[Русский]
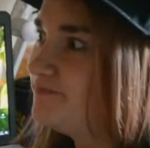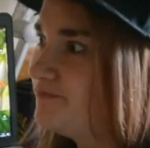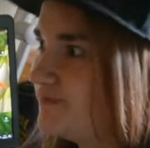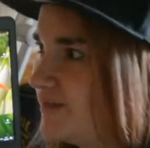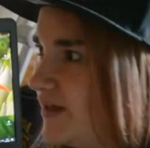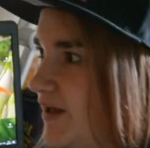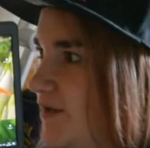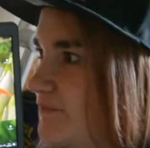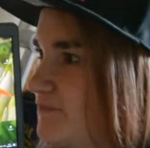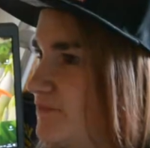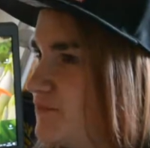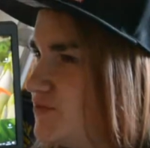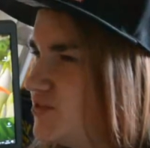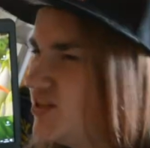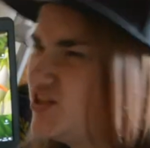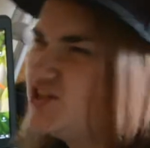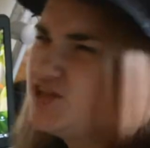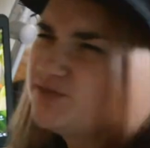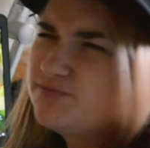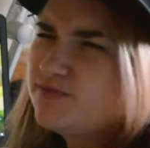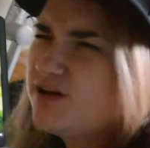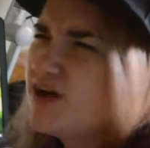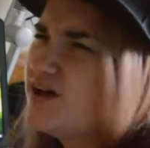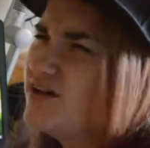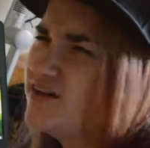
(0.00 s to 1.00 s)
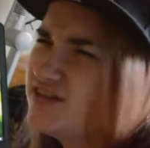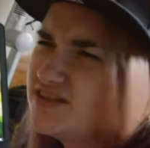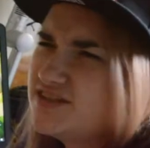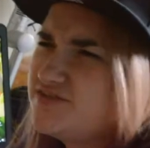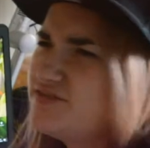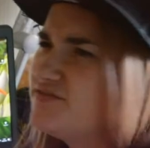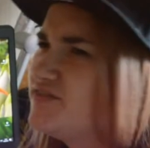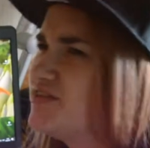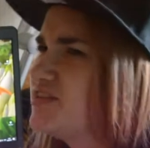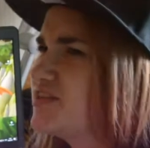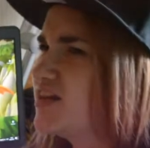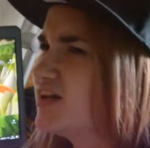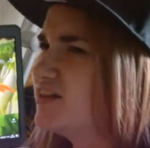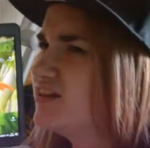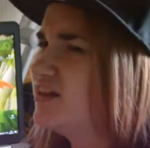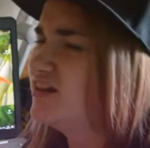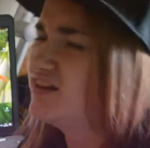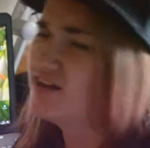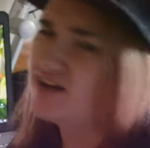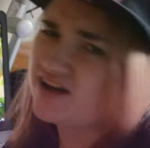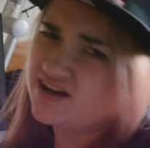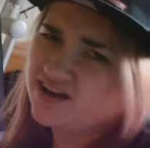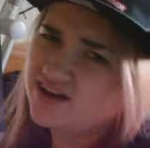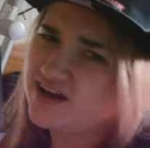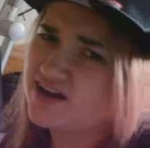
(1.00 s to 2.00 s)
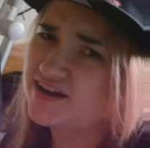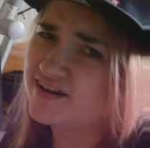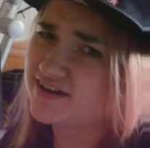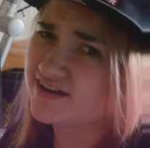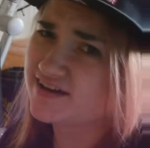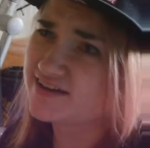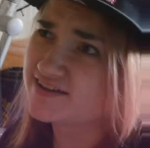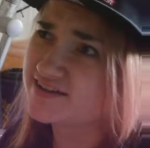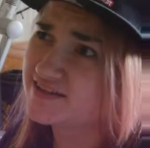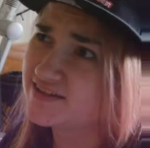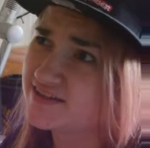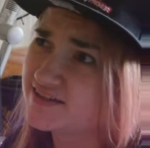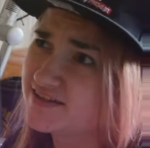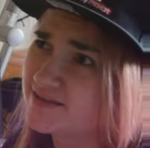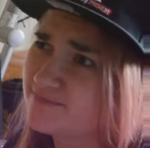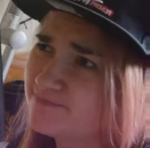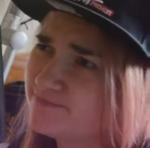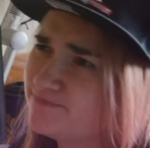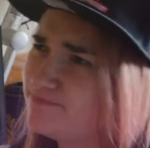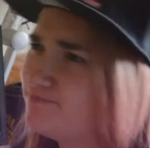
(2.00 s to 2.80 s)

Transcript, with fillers: да. Зачем развивать канал, какая разница?